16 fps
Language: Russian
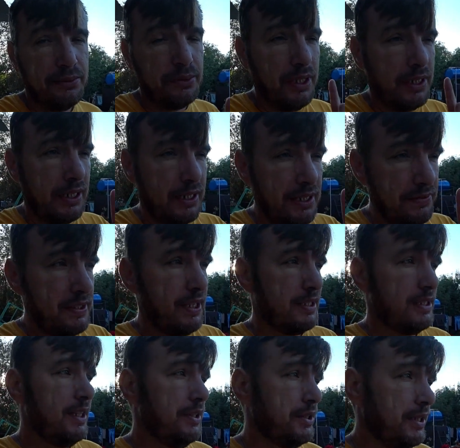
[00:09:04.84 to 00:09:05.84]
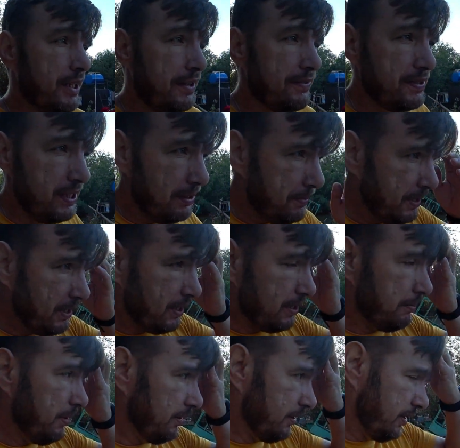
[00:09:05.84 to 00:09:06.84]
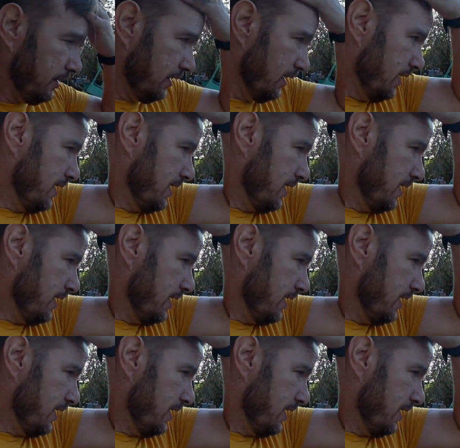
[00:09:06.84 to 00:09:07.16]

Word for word: ну, наверное, не все знают, это я в стриме, наверное, болтал.